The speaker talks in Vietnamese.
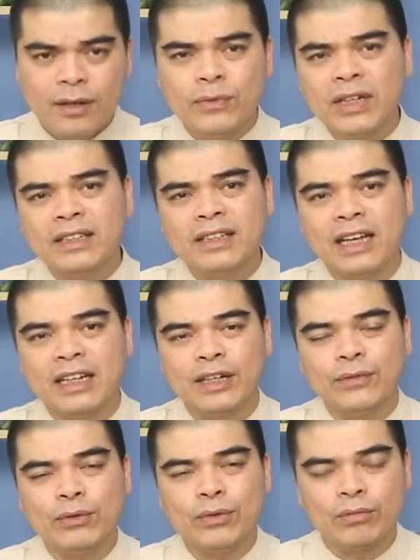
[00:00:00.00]
Và hiện tại thì
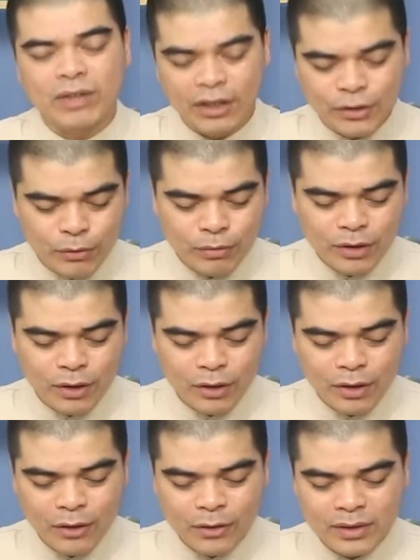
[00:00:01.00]
cái phong tục thờ cúng
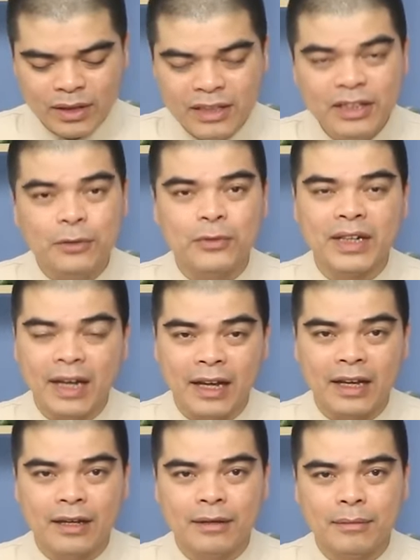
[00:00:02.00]
nó có rất nhiều vấn
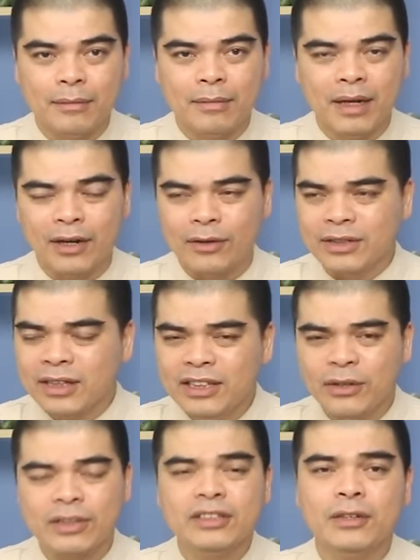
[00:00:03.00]
đề, mà có rất
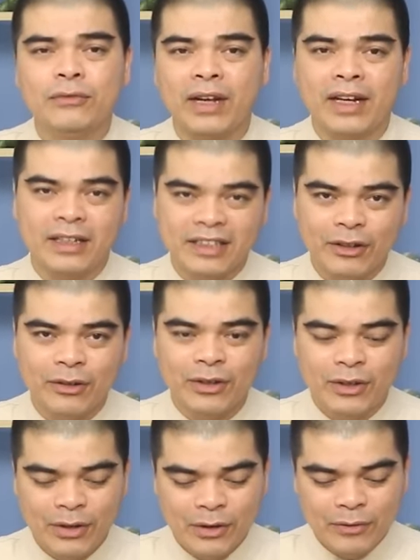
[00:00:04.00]
nhiều cái trường phái khác nhau.
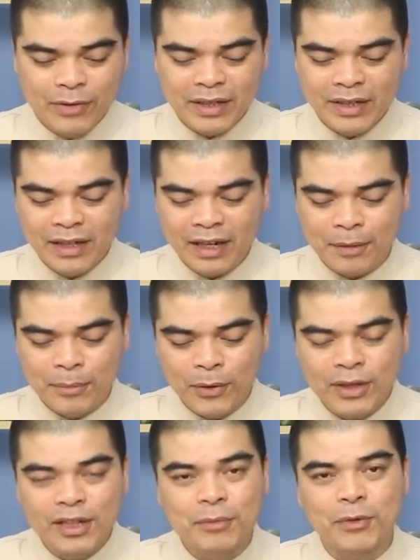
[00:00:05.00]
Vậy nên là
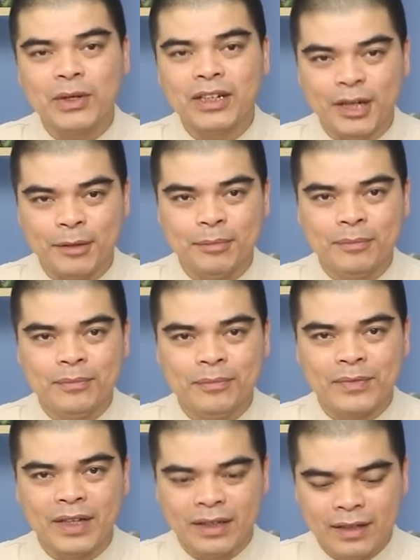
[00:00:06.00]
mỗi người một quan điểm.
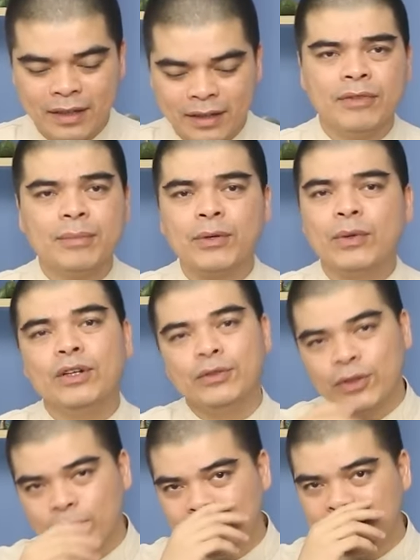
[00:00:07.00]
Đấy. Về mà con đường
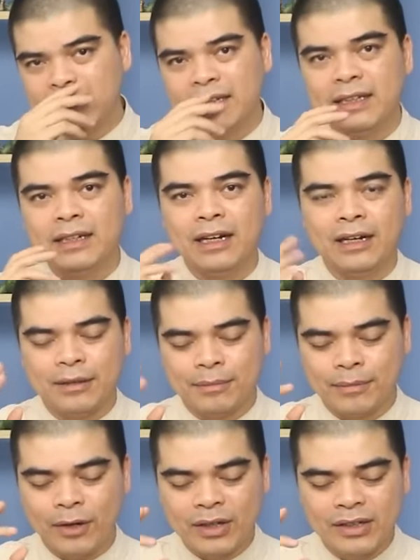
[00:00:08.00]
chung ấy, thì uh,
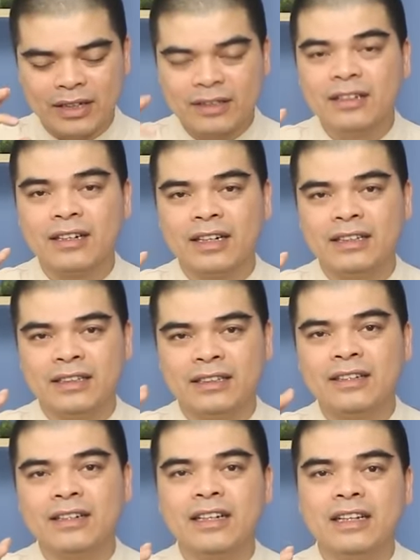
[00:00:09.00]
mọi người thường là gì?
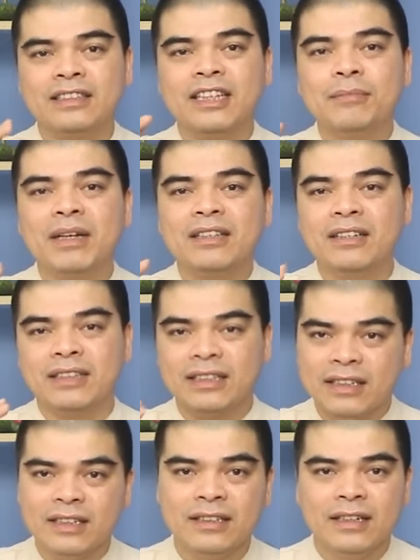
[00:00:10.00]
Thường nghĩ là trên ban thờ gia
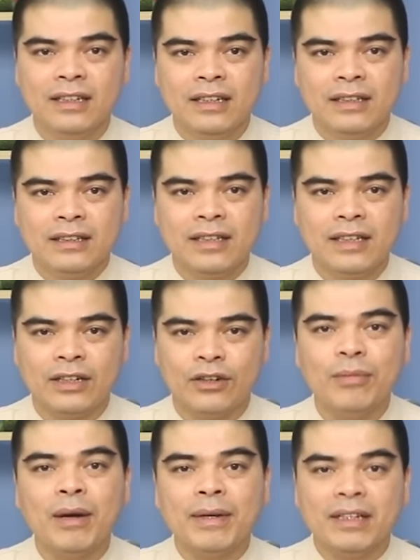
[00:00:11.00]
tiên thì
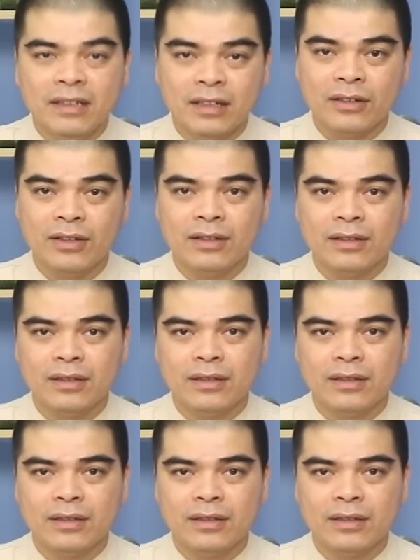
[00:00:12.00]
có ba bát hương, đúng không?